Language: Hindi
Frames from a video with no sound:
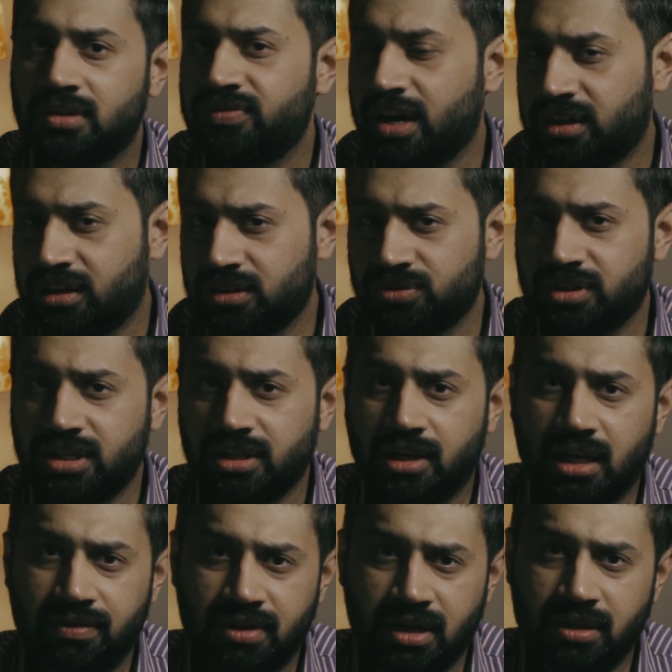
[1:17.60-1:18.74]
फैक्ट्रियों से
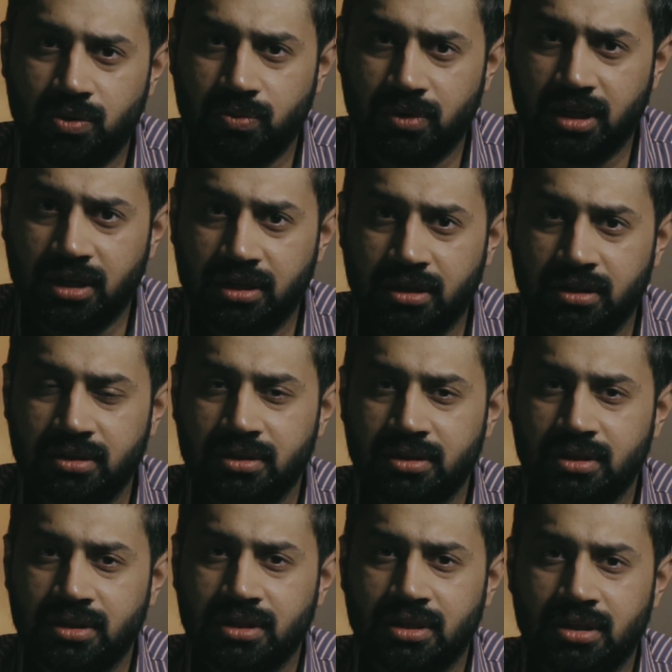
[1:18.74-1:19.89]
निकलने वाला धुआं
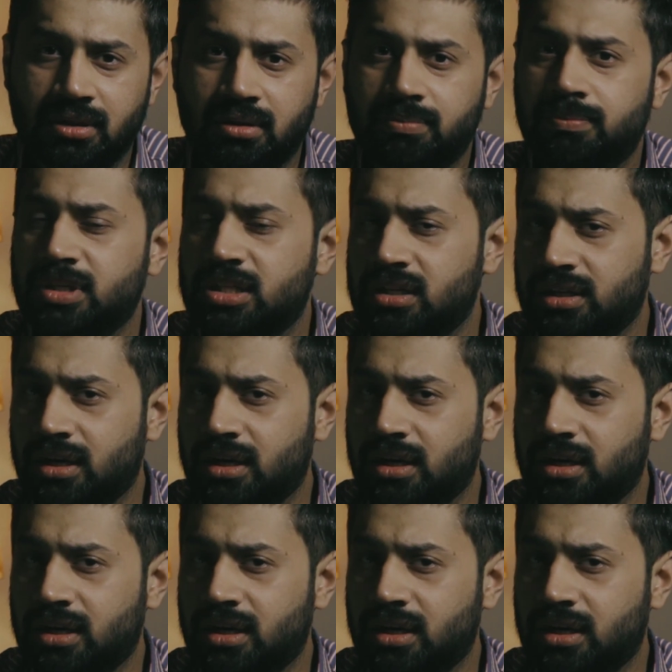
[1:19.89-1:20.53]
बिजली